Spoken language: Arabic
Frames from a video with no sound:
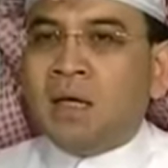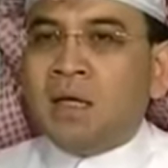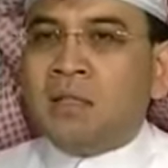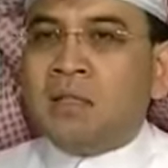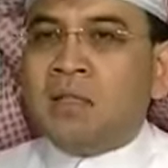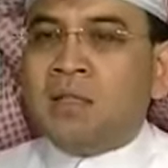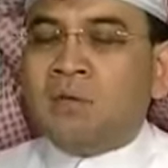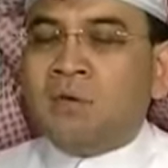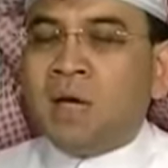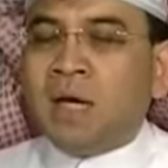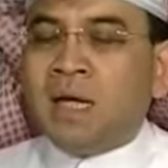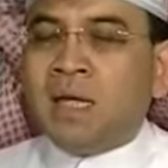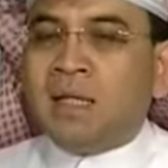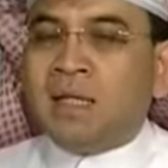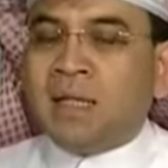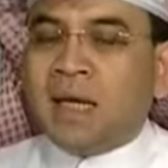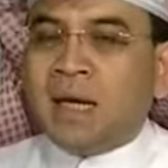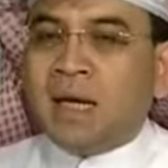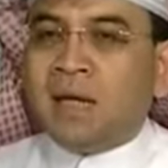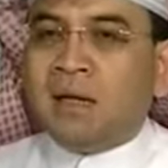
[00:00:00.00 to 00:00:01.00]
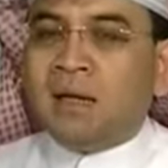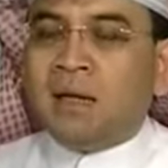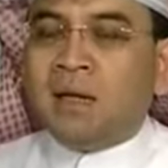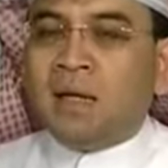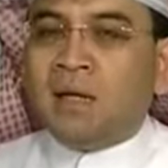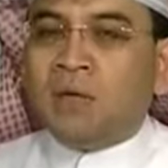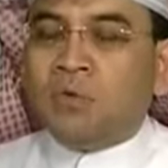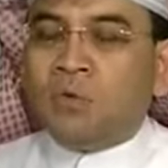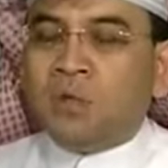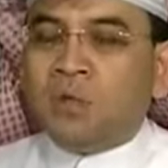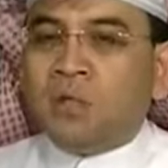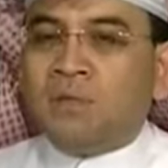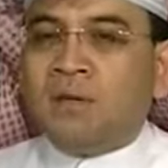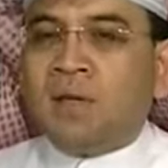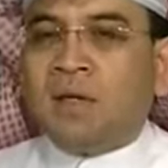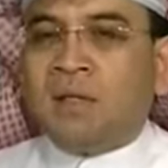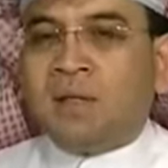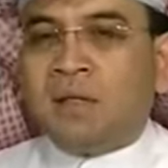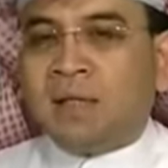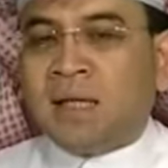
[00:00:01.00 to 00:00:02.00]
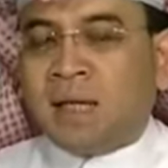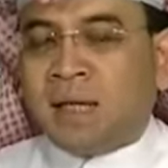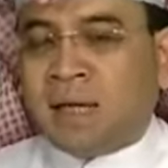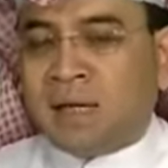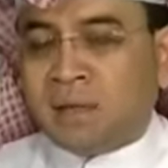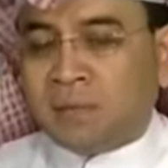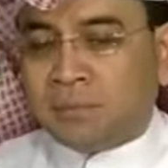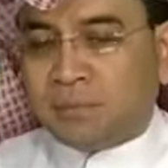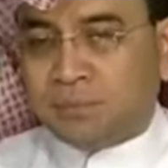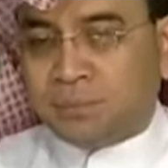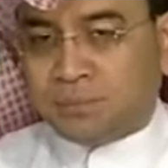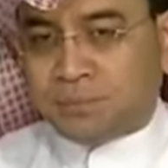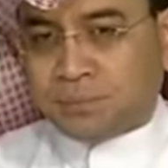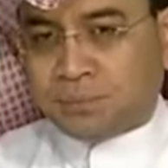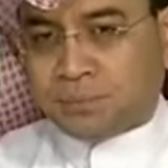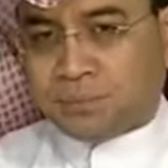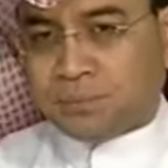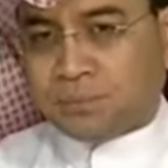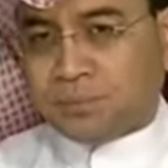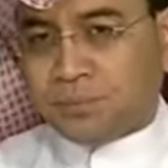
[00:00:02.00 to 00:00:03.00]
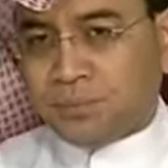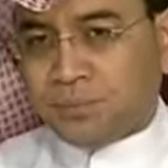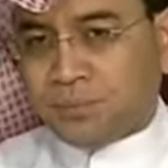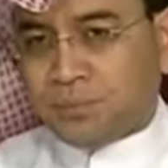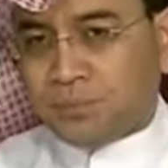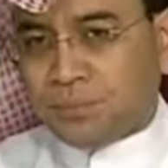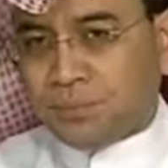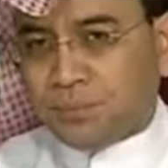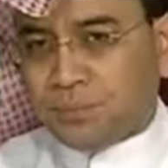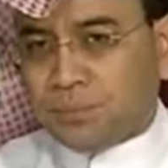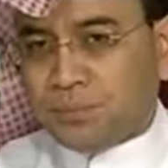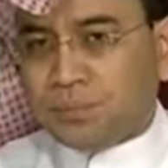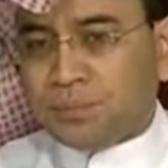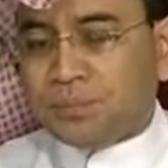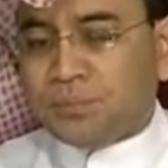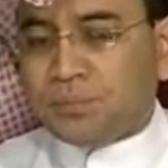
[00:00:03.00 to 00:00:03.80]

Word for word: السوائل داخل العين وارتفاع ضغط العين ايوه طيب